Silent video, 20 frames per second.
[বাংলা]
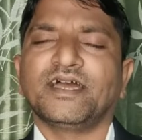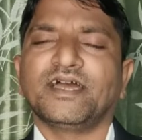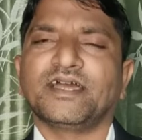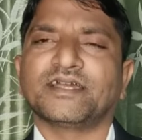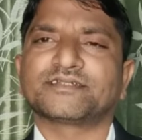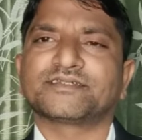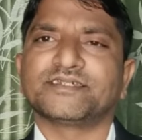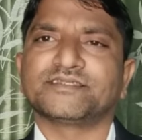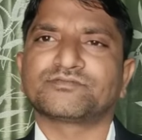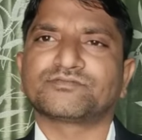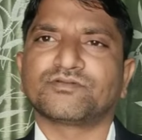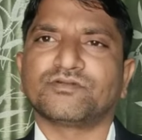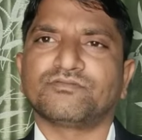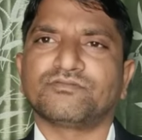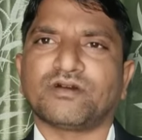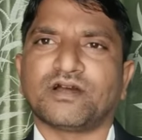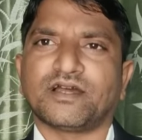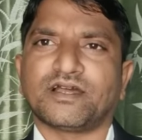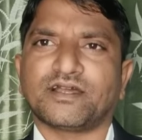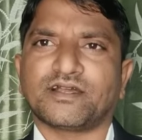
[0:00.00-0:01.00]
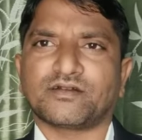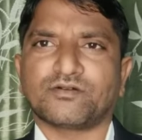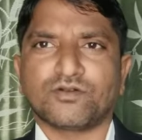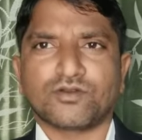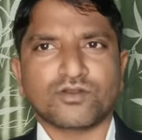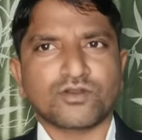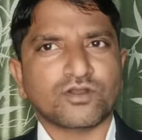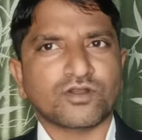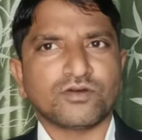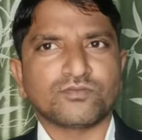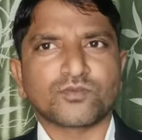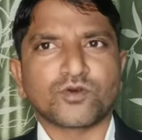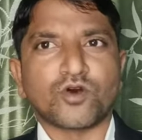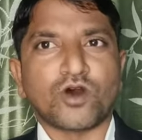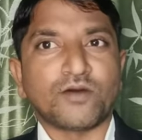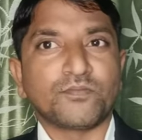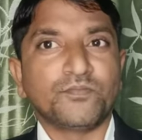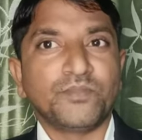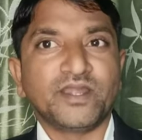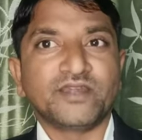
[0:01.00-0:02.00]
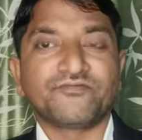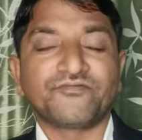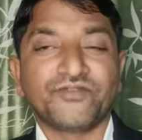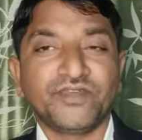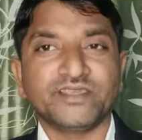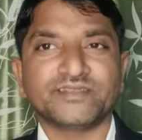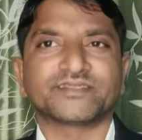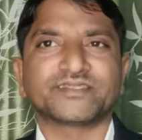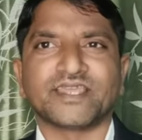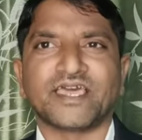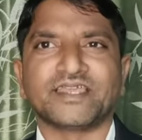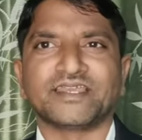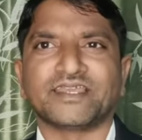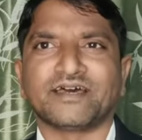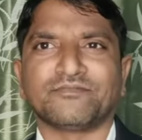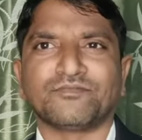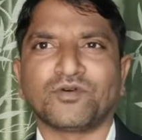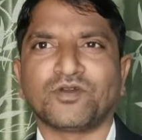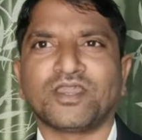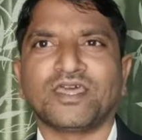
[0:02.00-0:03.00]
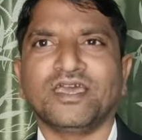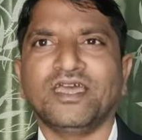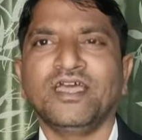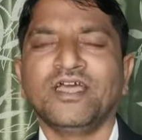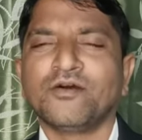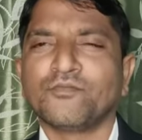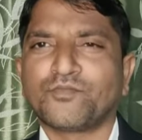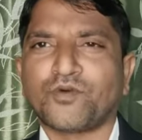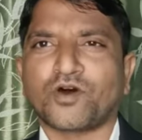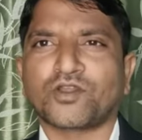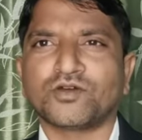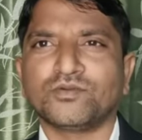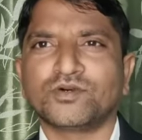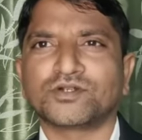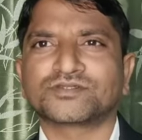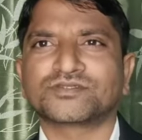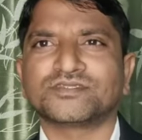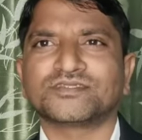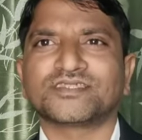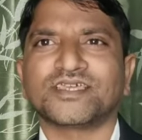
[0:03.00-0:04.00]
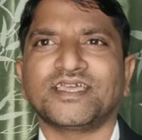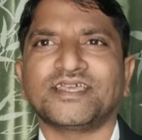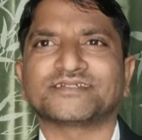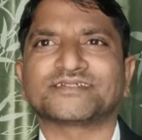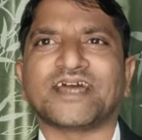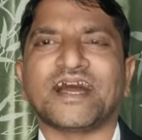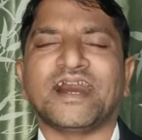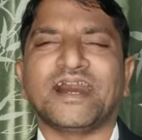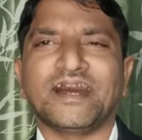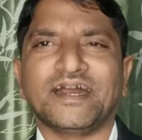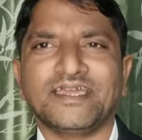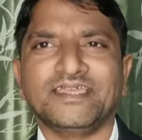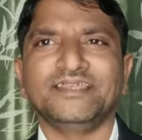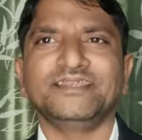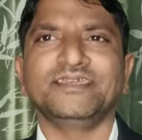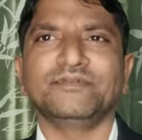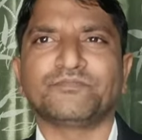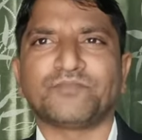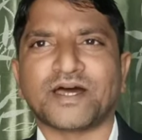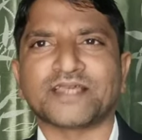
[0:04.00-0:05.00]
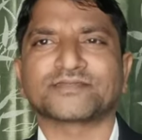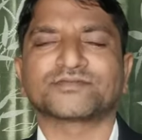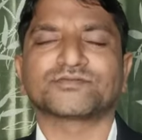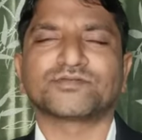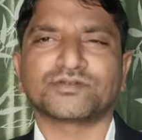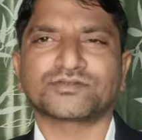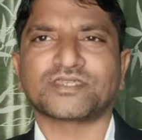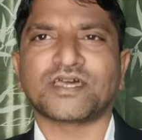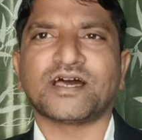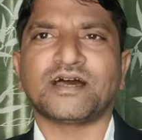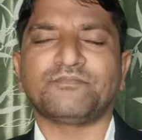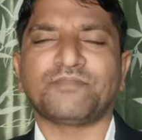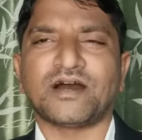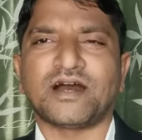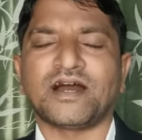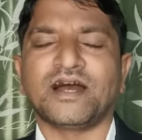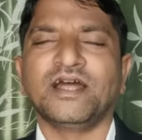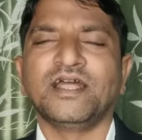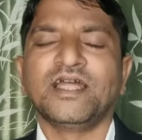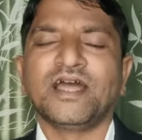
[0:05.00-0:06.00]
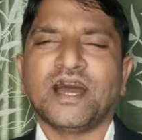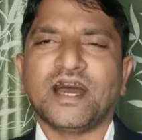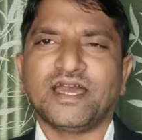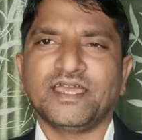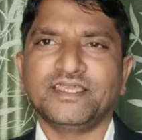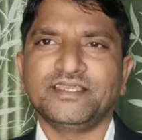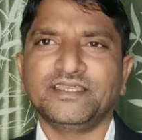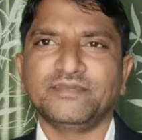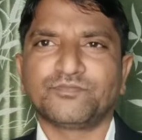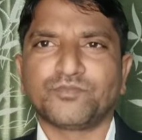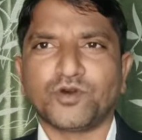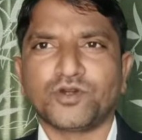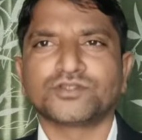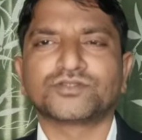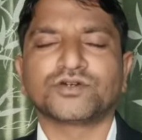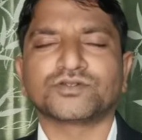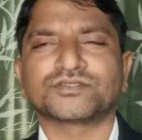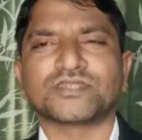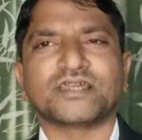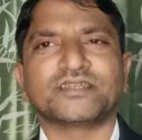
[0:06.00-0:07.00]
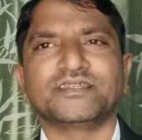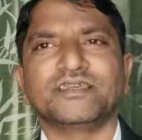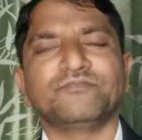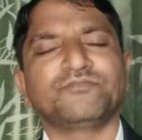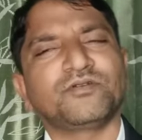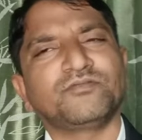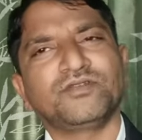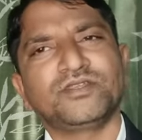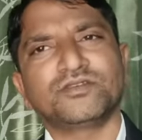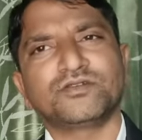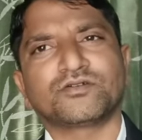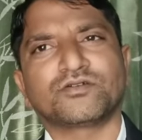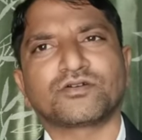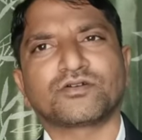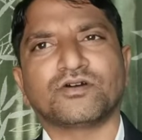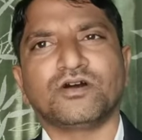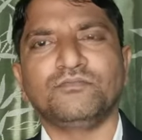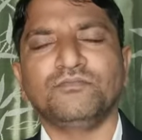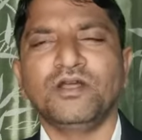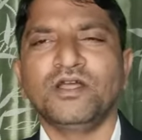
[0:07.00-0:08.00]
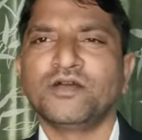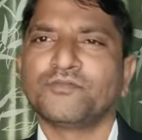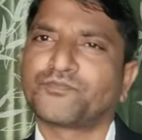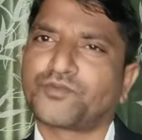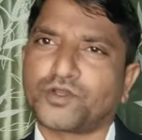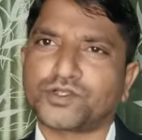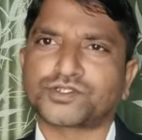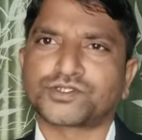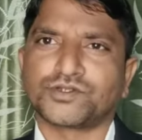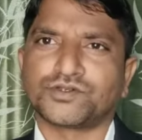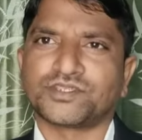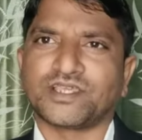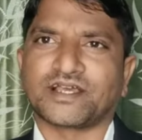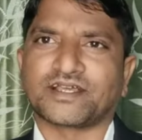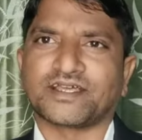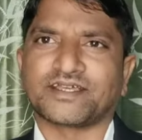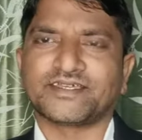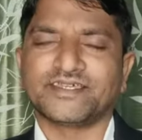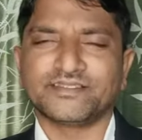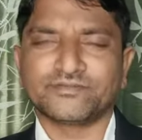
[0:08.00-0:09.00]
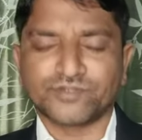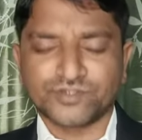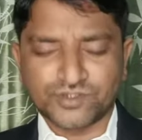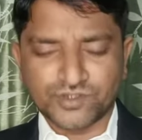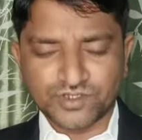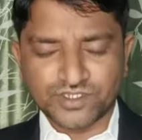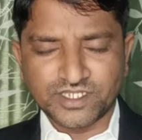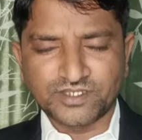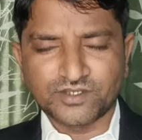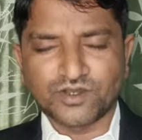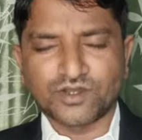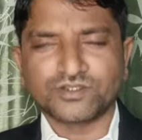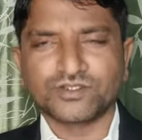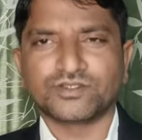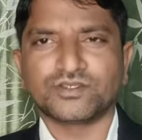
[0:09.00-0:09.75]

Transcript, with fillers: কিন্তু কোনো রকম গভর্নমেন্ট ফিস নেয় না বলে পরবর্তীতে এটা আইনি বাধ্যতা বা আইনি বৈধতা নিয়ে বিভিন্ন রকম প্রশ্ন জাগে কিন্তু যদি নন